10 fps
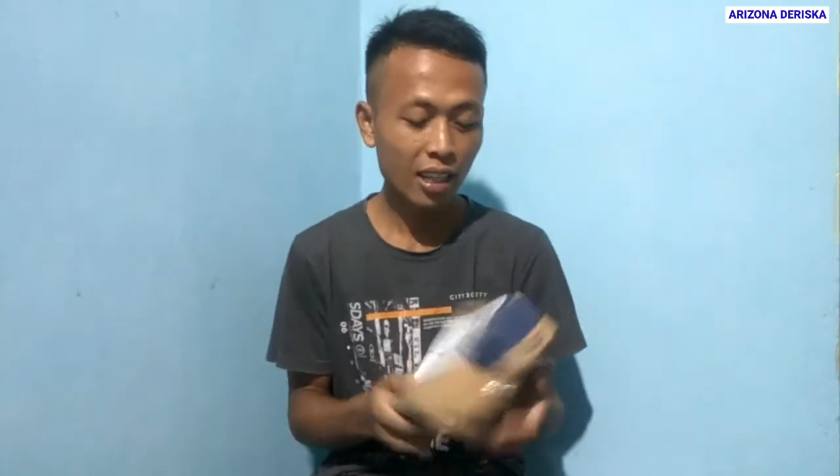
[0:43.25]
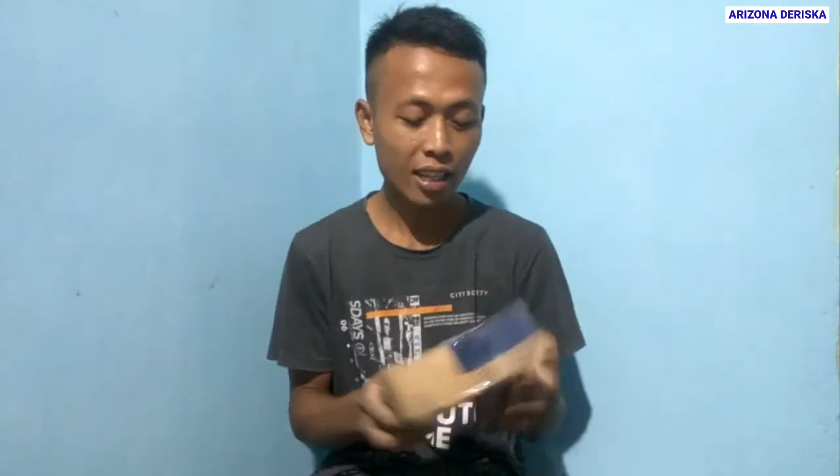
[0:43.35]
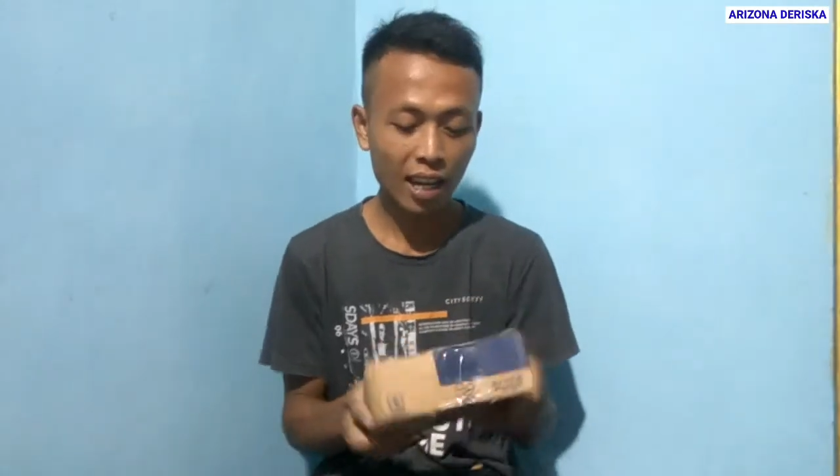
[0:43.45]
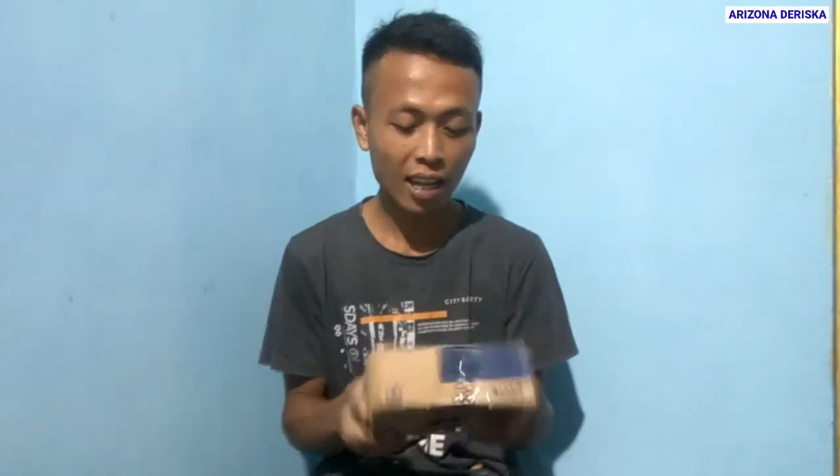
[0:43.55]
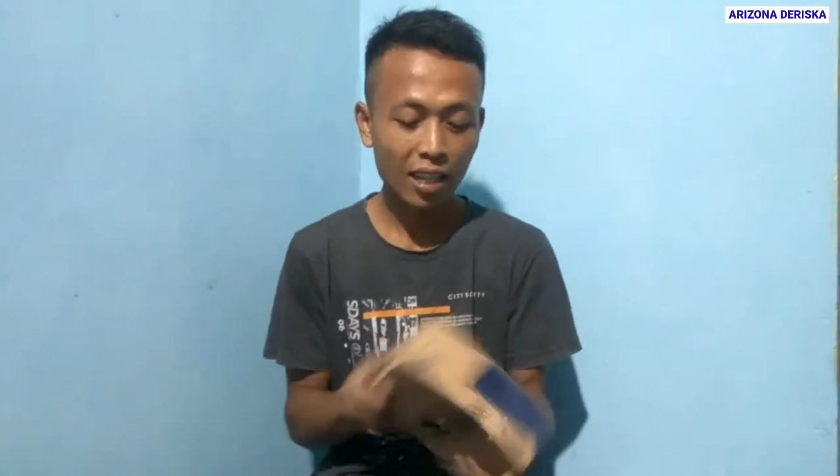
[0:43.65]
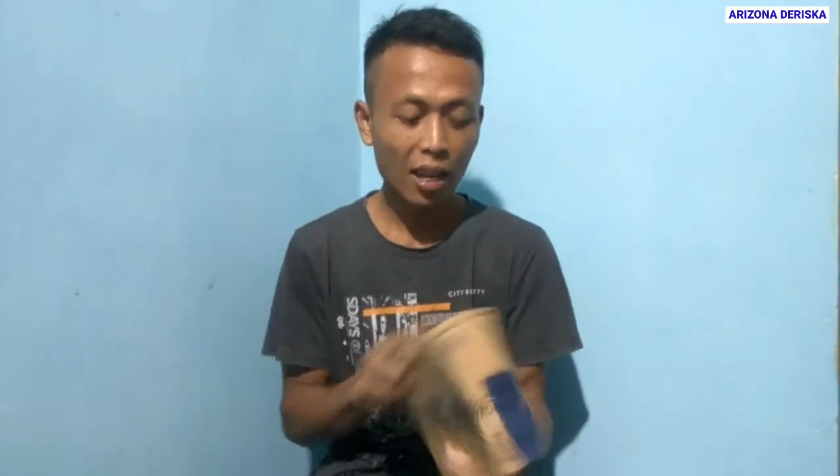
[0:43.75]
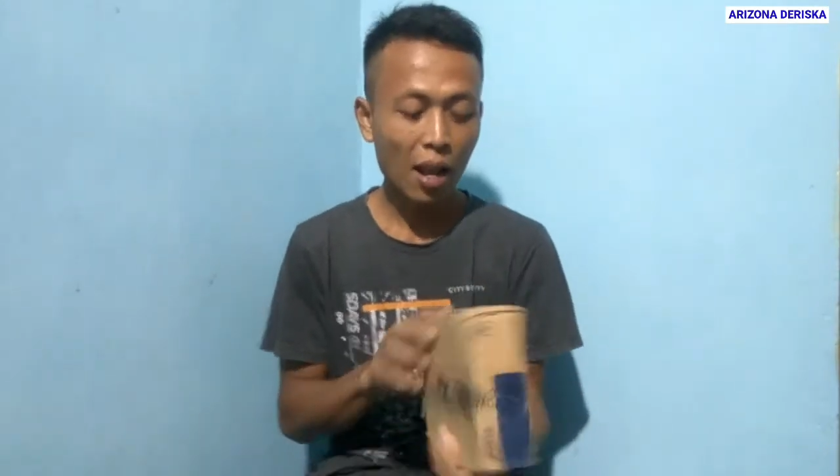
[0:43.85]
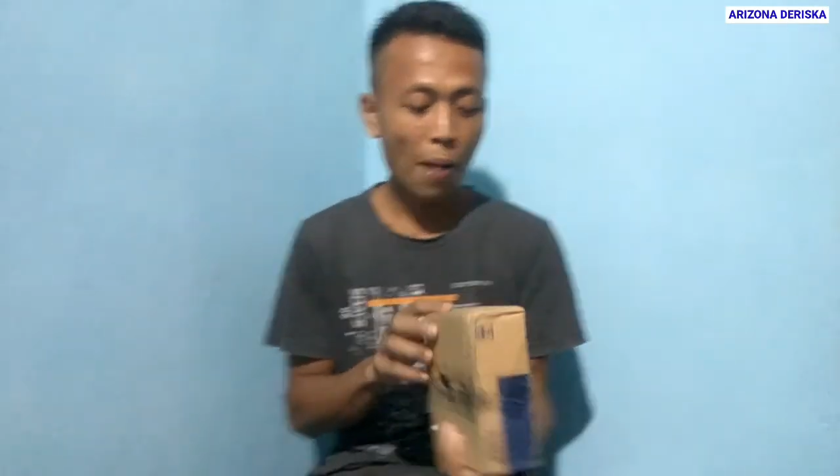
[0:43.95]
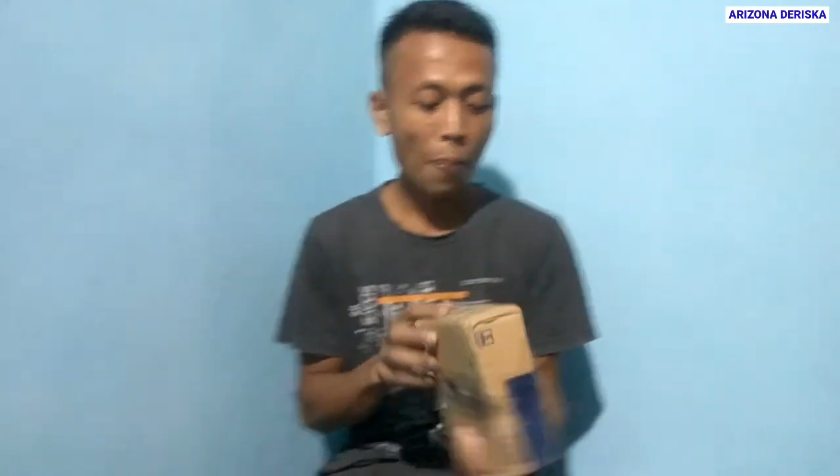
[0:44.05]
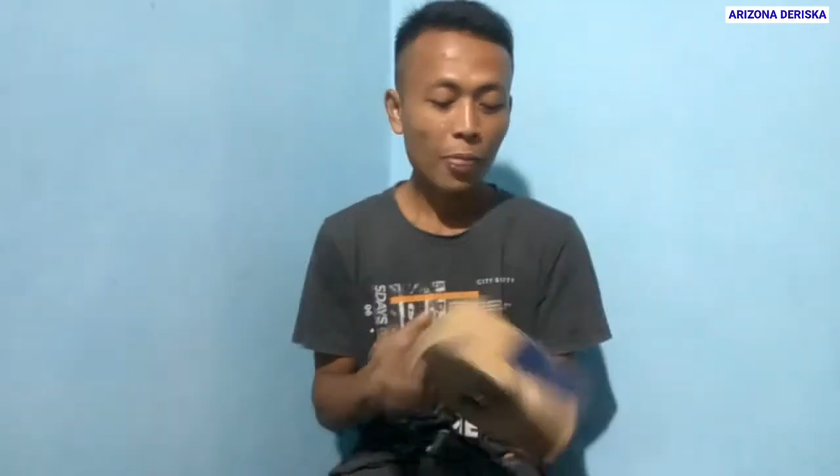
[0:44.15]
Nah,
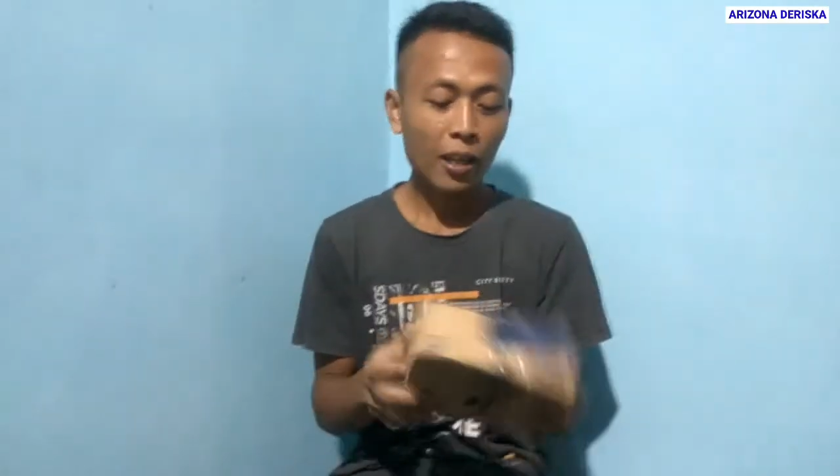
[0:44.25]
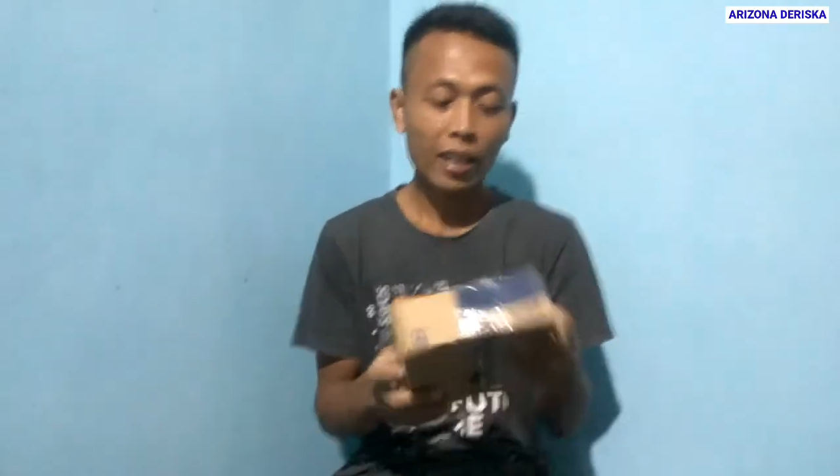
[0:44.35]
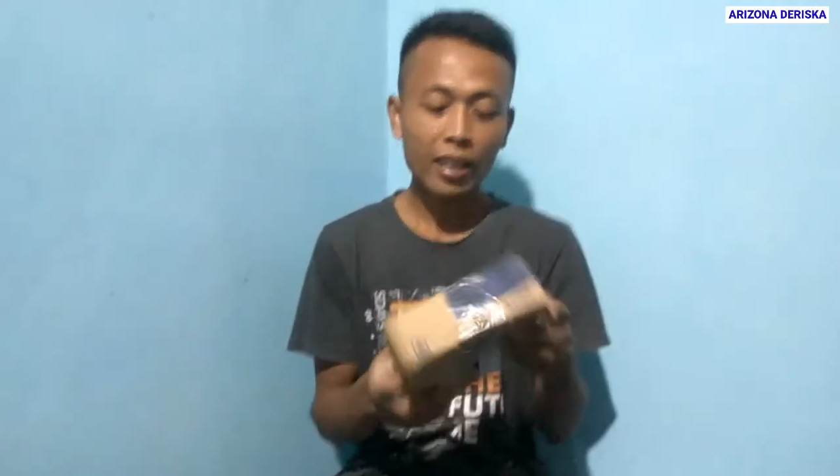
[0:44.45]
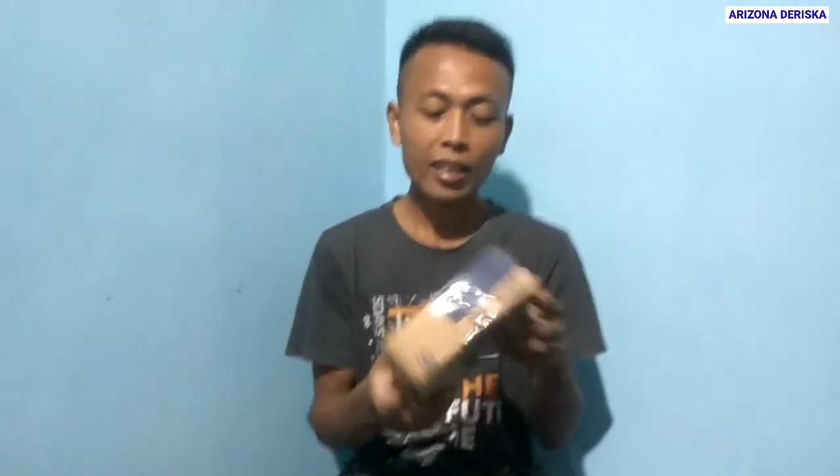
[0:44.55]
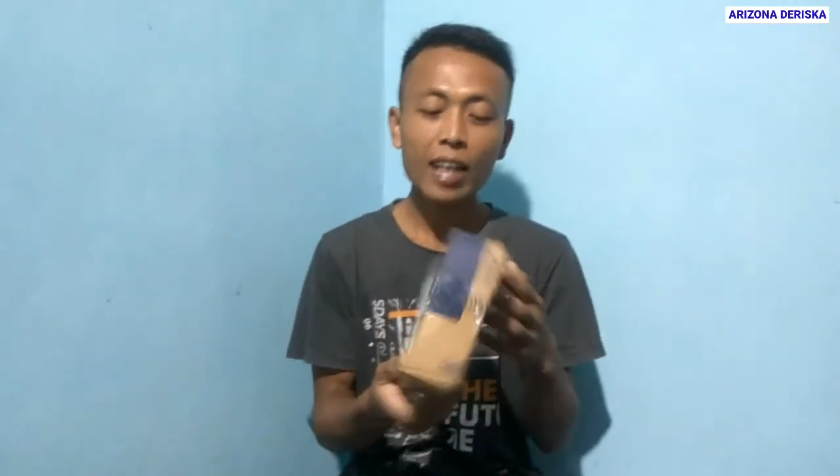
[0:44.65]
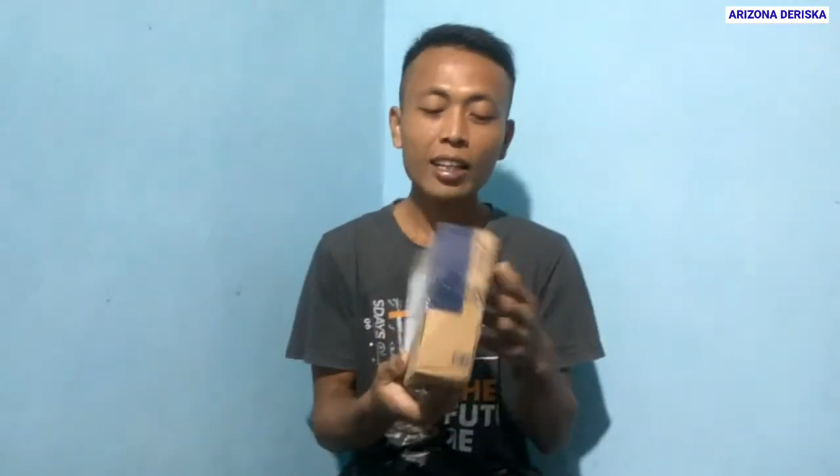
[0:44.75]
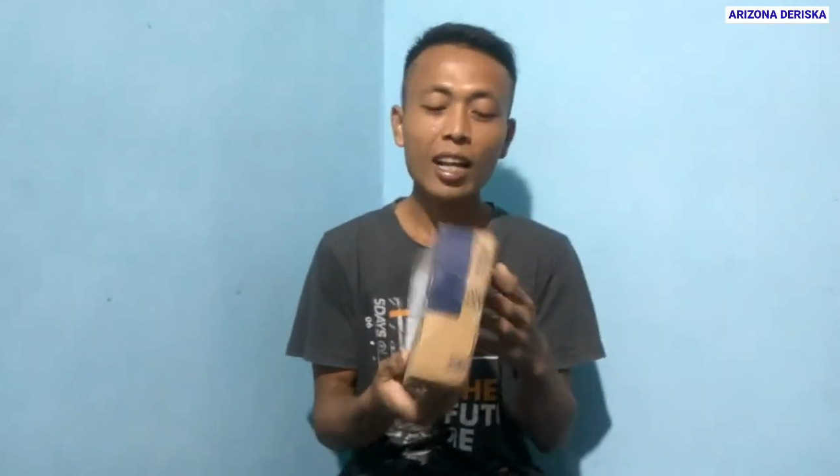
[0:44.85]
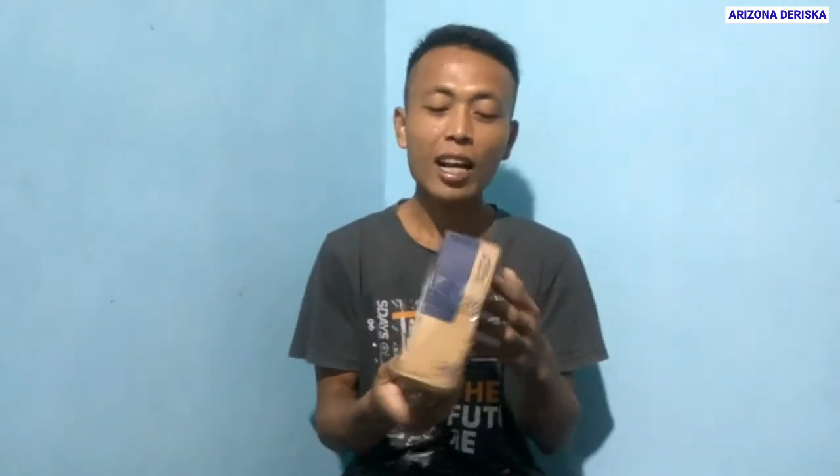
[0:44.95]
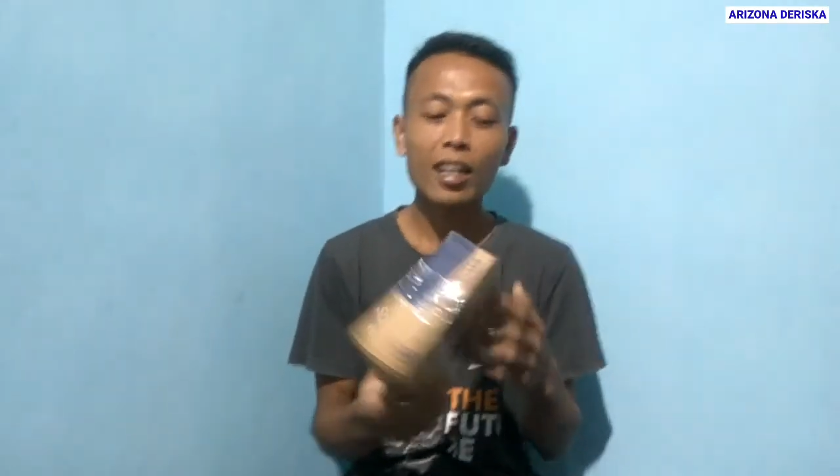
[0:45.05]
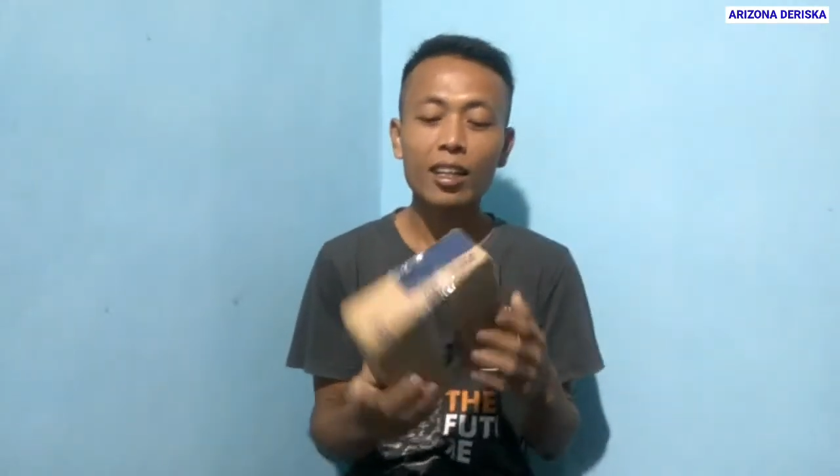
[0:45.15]
ini
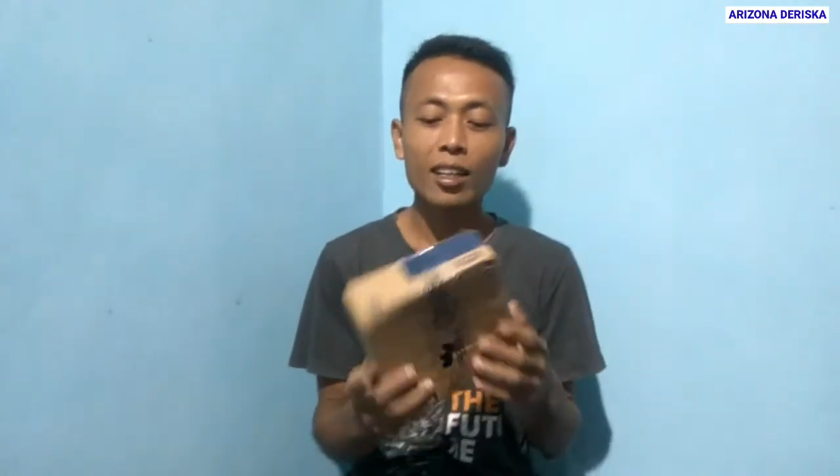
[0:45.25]
adalah